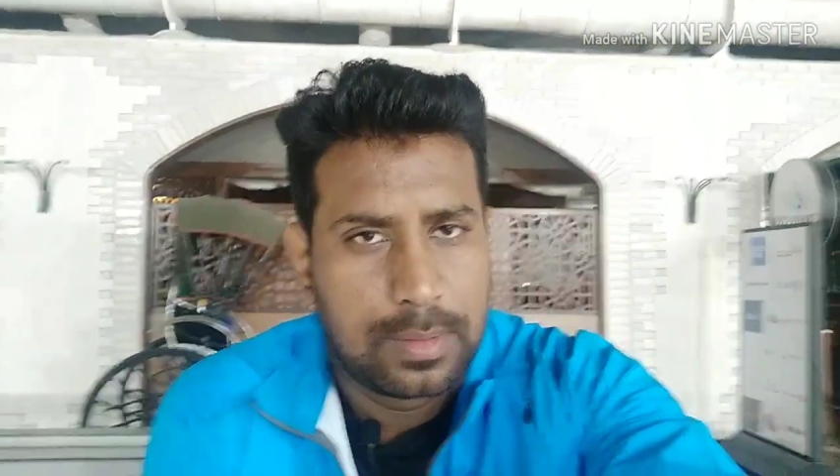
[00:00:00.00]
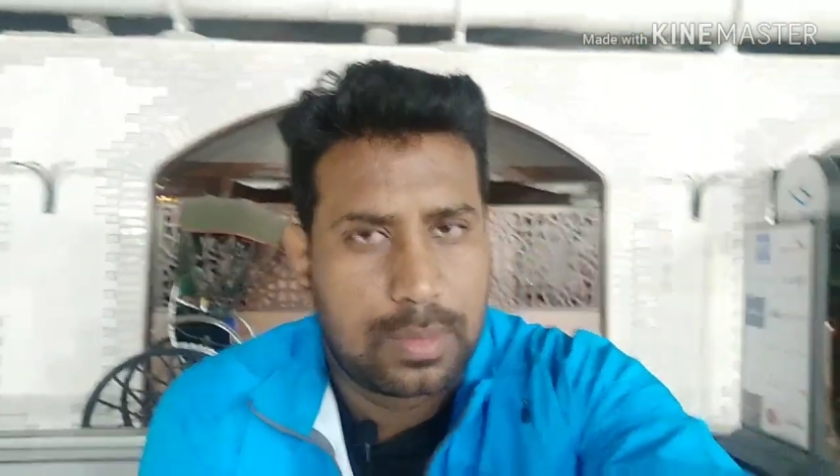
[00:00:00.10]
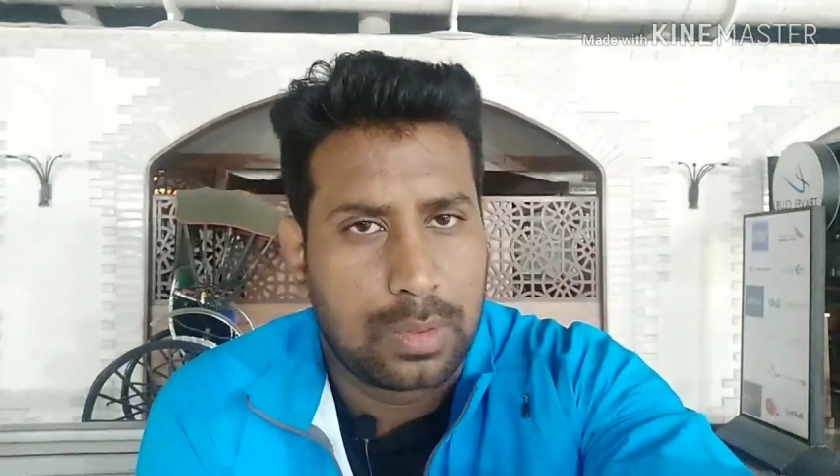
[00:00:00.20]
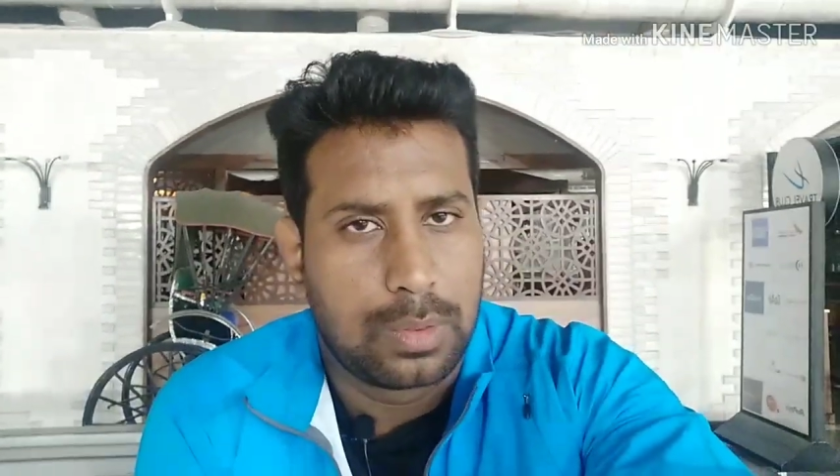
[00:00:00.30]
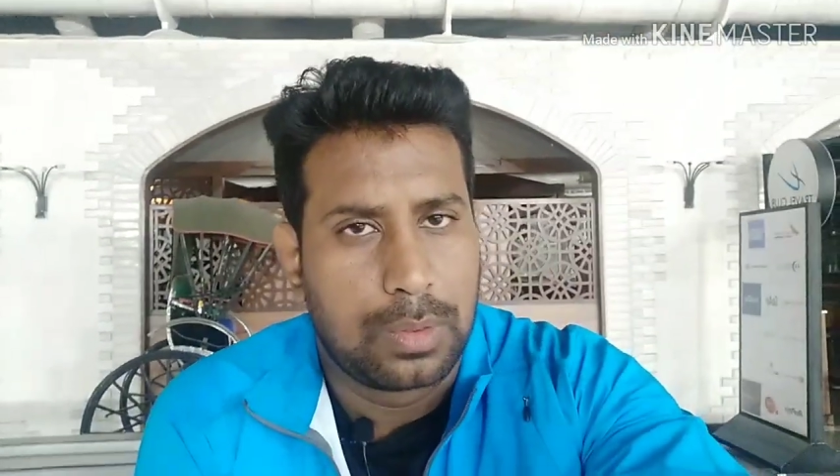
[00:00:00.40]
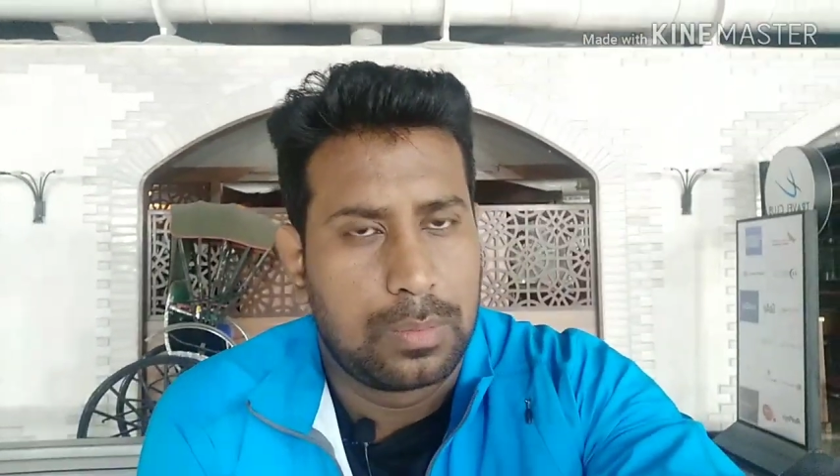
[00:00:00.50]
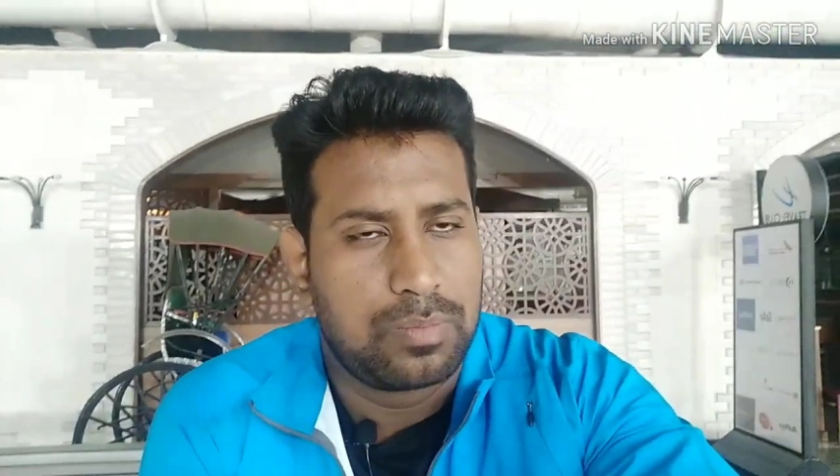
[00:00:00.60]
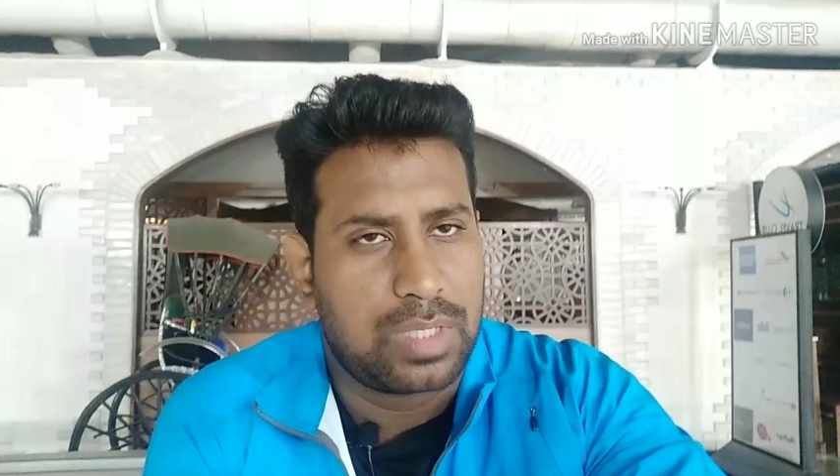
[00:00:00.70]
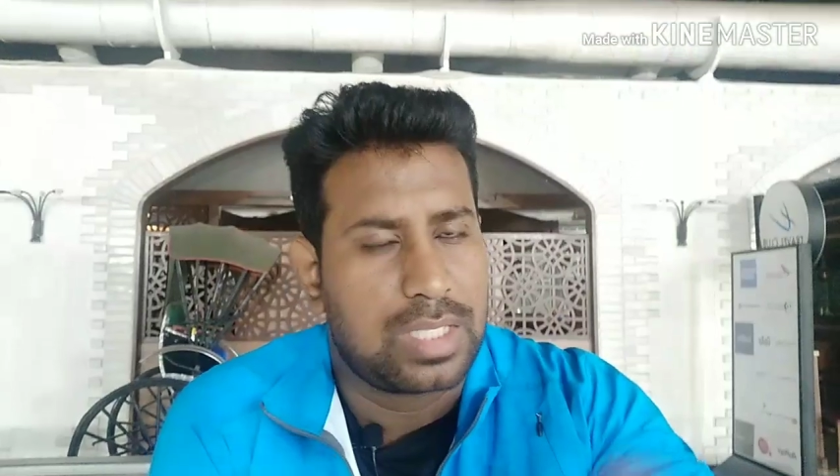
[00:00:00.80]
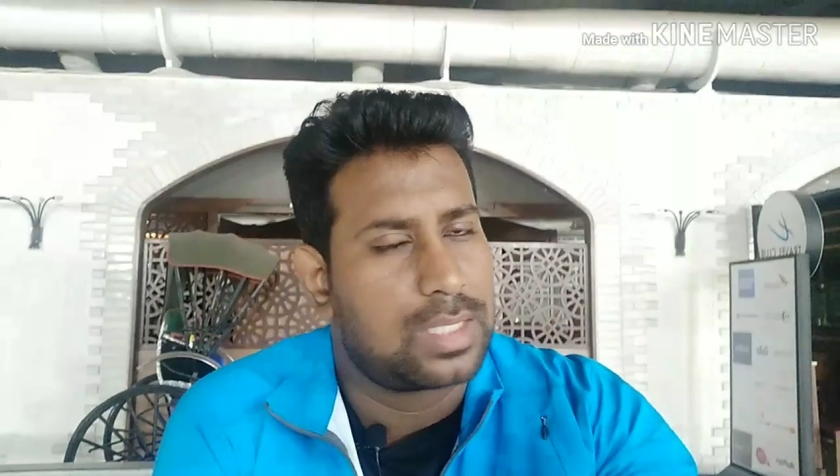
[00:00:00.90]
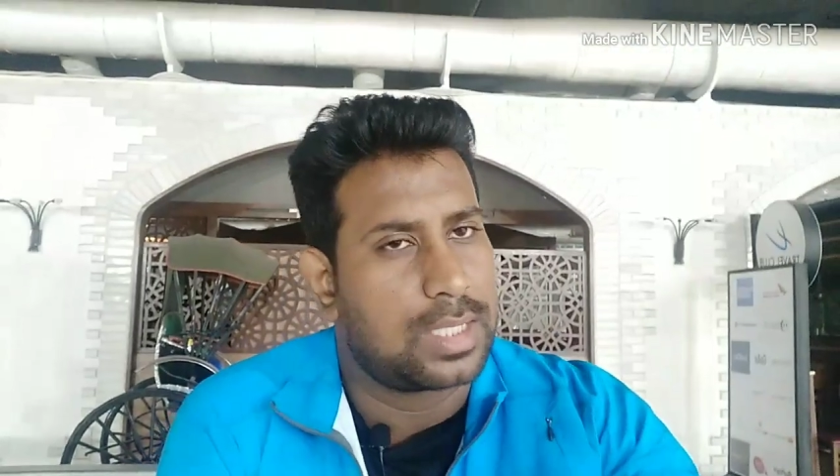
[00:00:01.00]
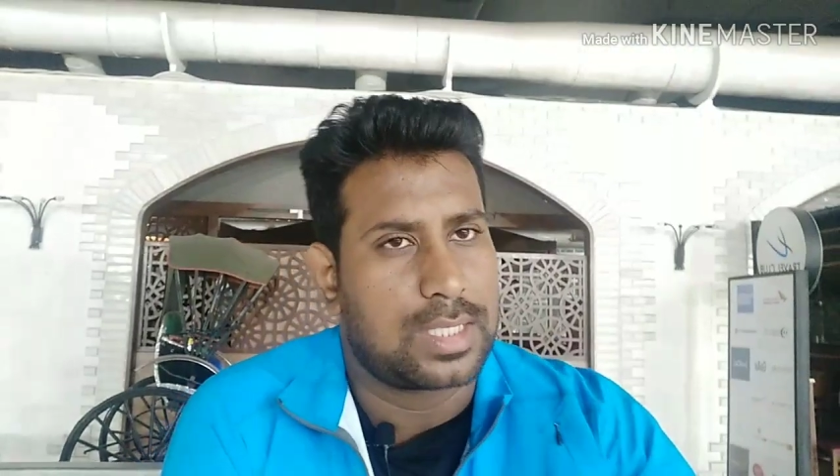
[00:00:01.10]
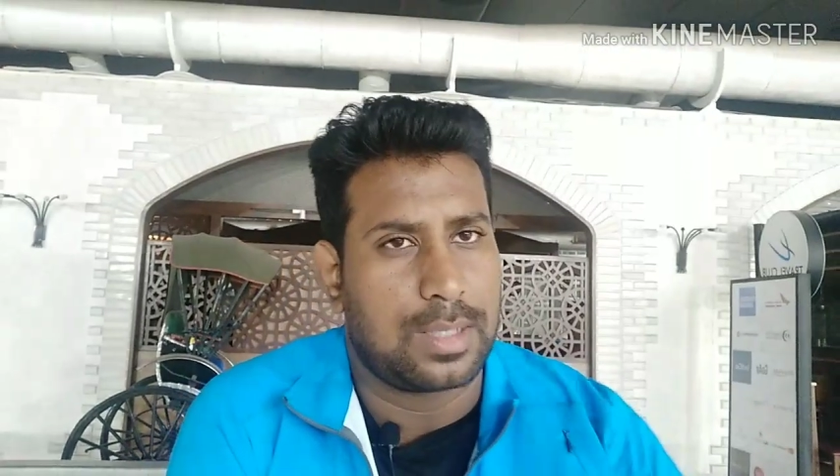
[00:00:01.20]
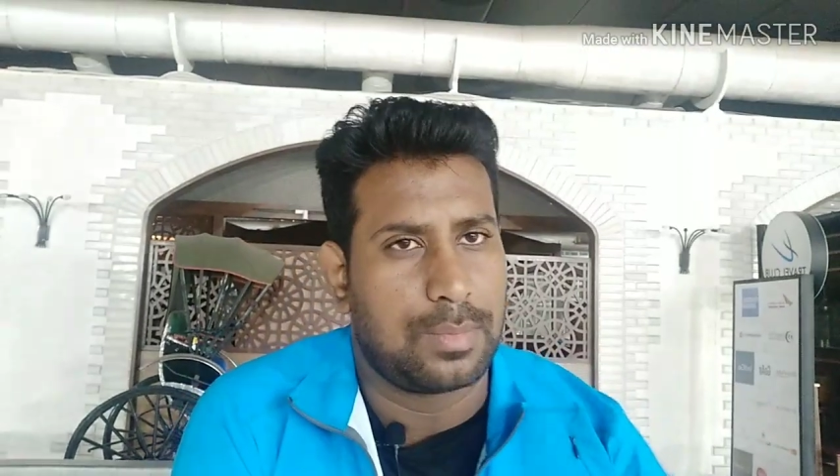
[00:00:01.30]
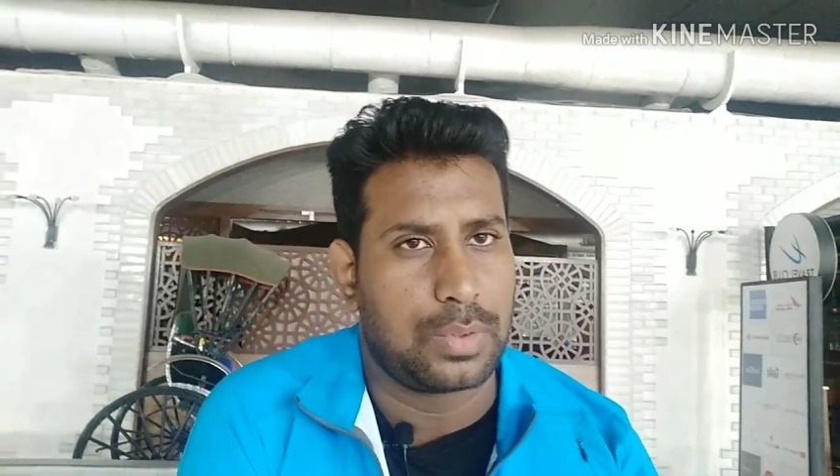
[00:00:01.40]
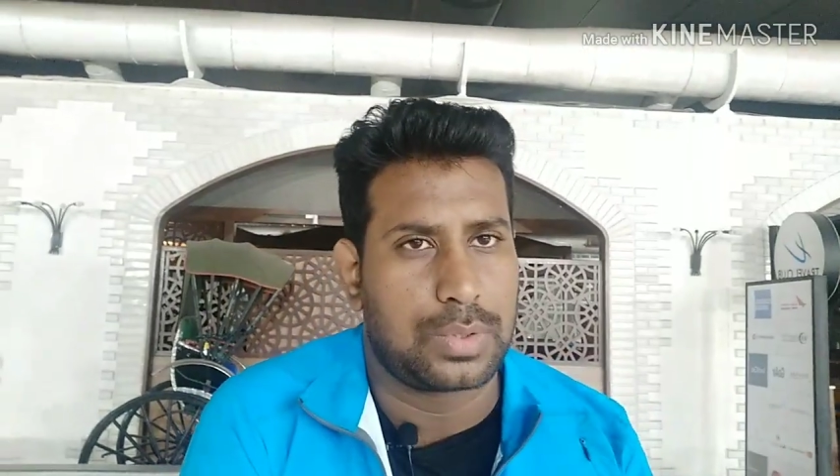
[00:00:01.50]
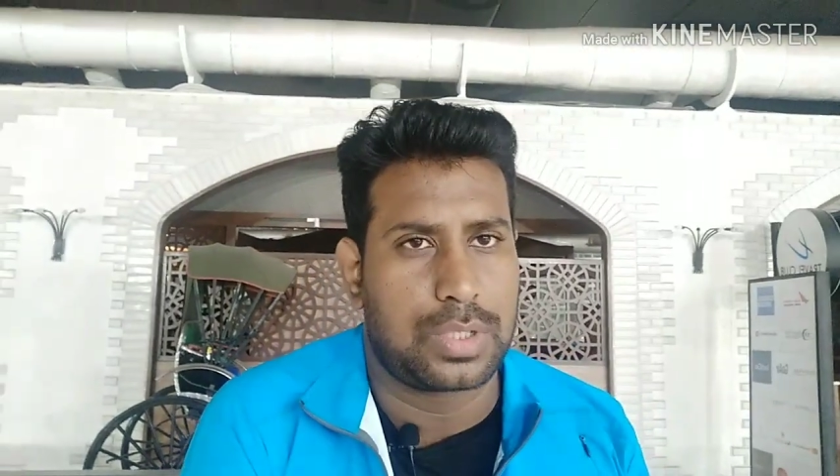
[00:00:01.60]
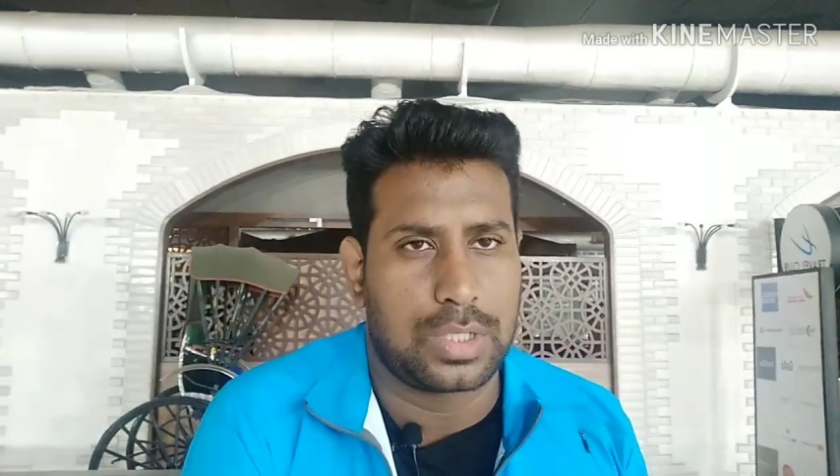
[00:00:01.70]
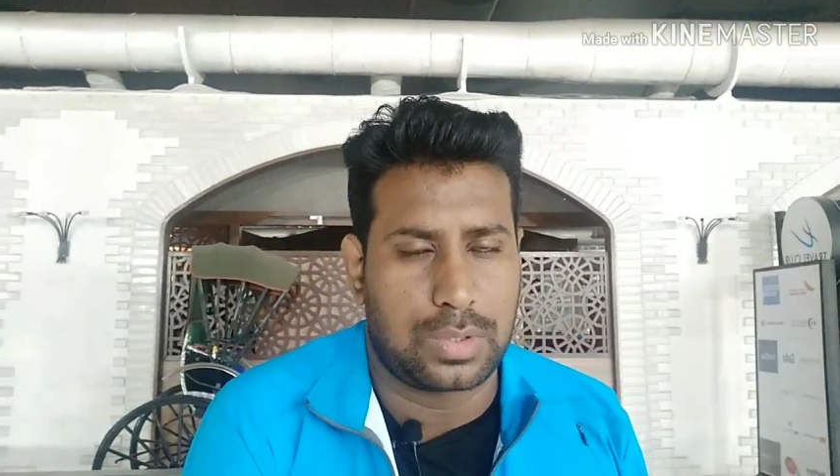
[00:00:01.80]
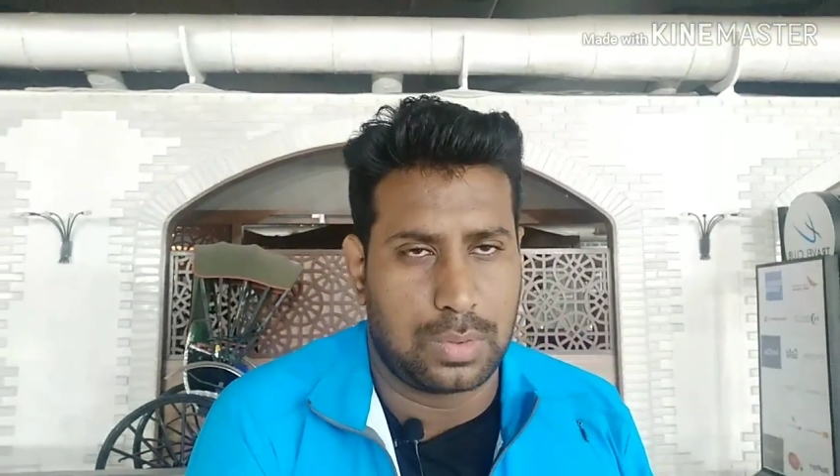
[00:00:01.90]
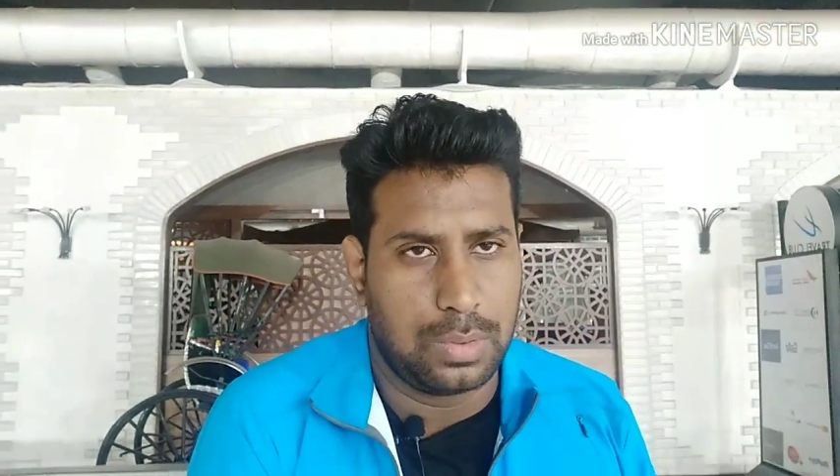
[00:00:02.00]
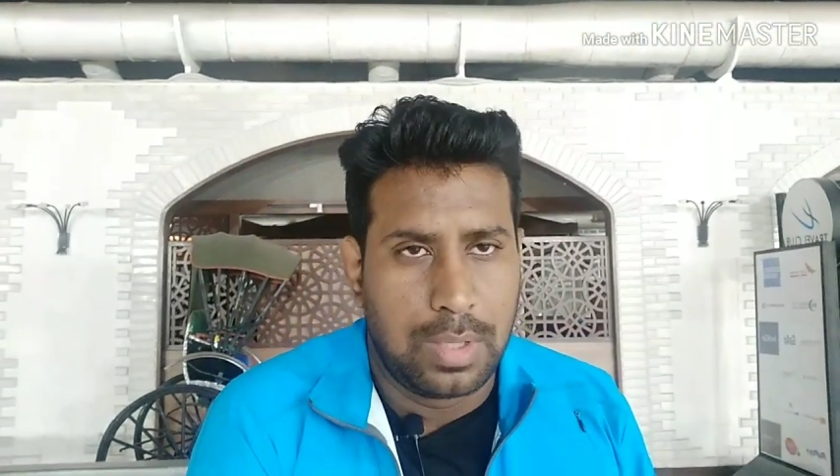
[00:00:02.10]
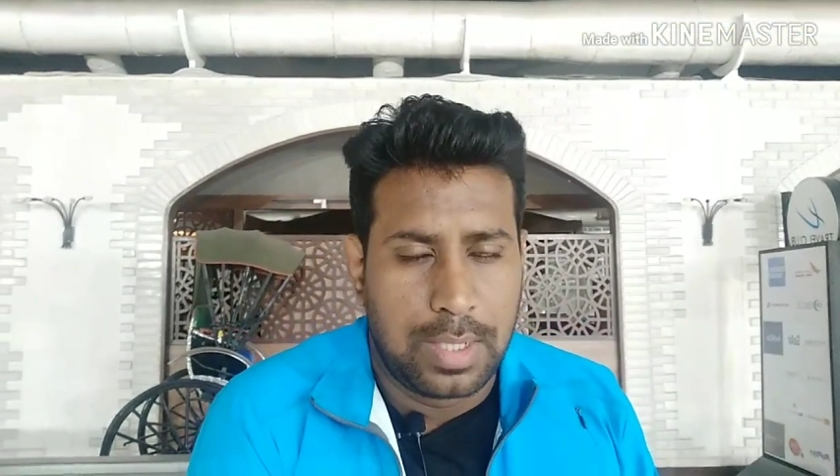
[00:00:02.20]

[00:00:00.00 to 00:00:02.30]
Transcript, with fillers: तो किस तरह से हम लोग उस चीज़ को